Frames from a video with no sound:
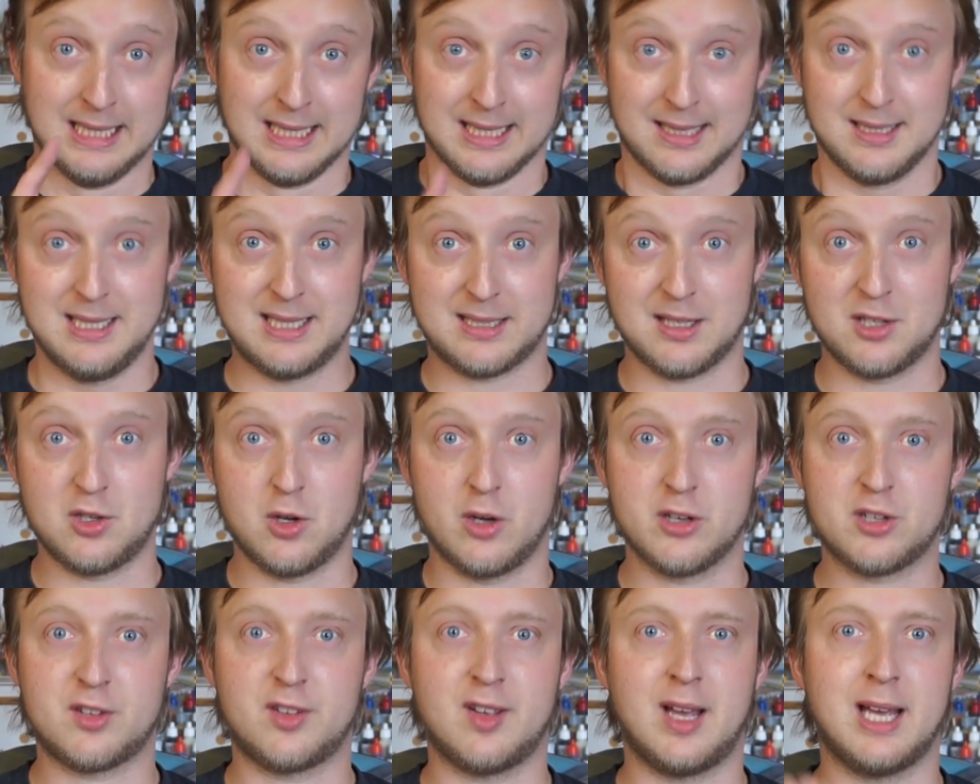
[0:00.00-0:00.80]
nicht
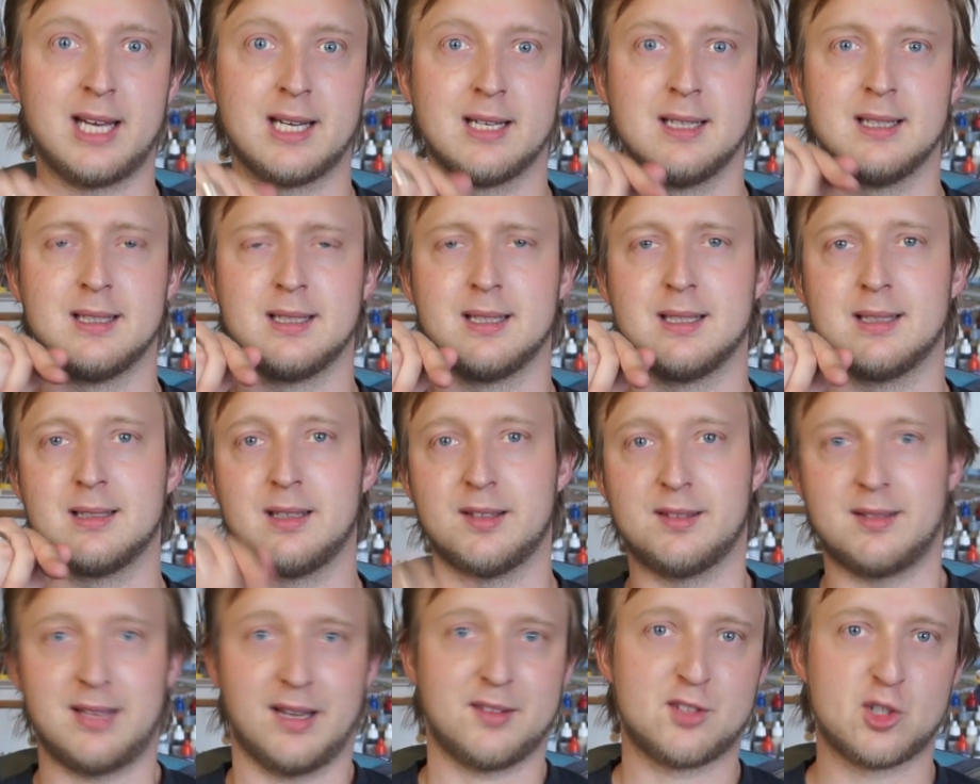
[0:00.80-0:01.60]
enttäuscht sein,
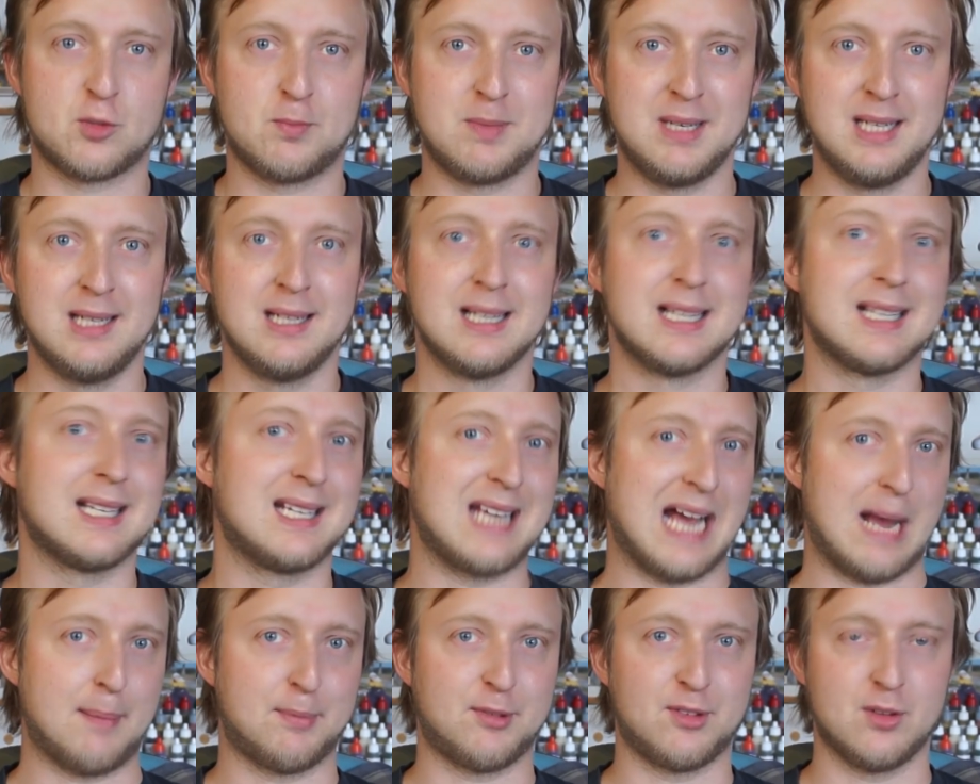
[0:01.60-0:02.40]
das Testspiel
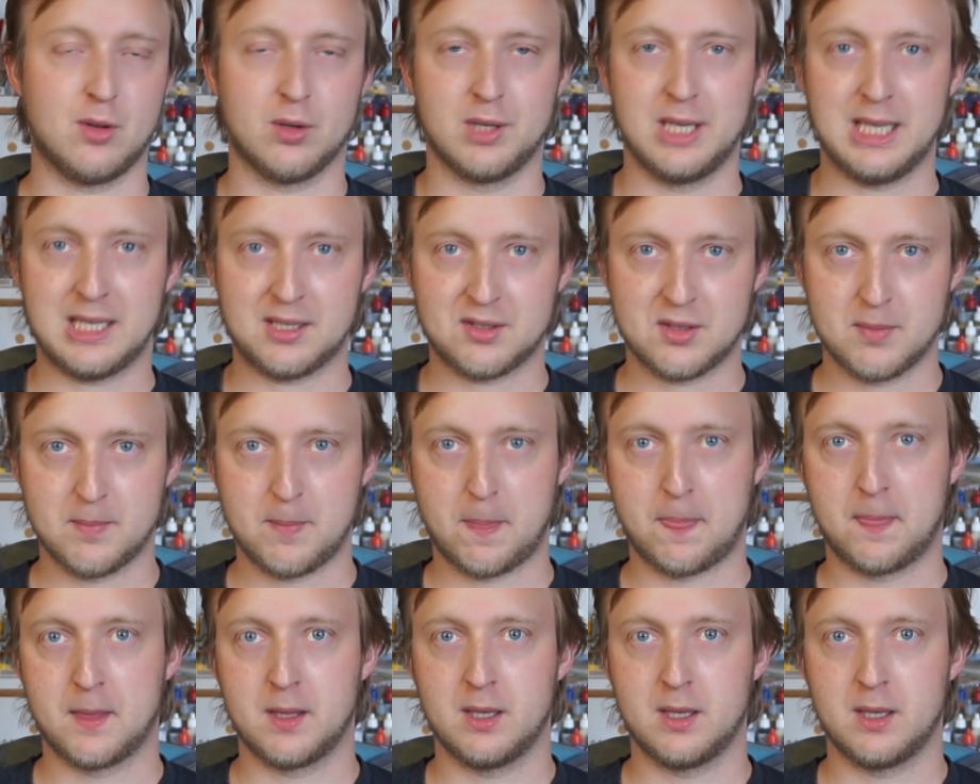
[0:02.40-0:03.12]
gab es noch nicht.